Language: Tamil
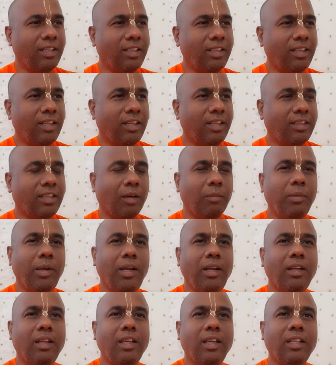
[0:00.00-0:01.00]
இந்த
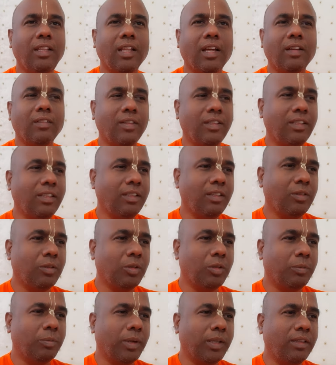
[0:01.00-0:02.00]
தமிழ் கீதா வந்து
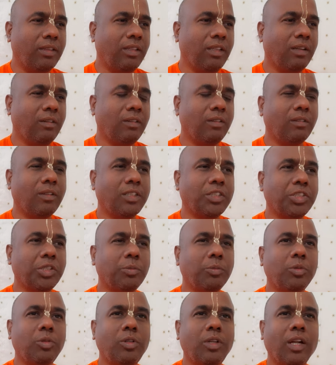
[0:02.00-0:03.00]
ஒரு பத்து இருபது
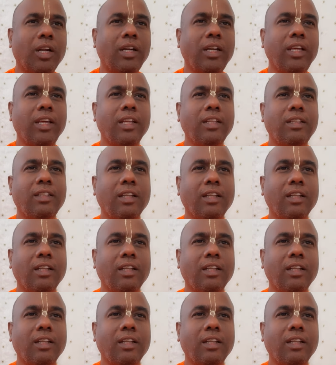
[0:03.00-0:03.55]
வருஷம் முன்னாடியே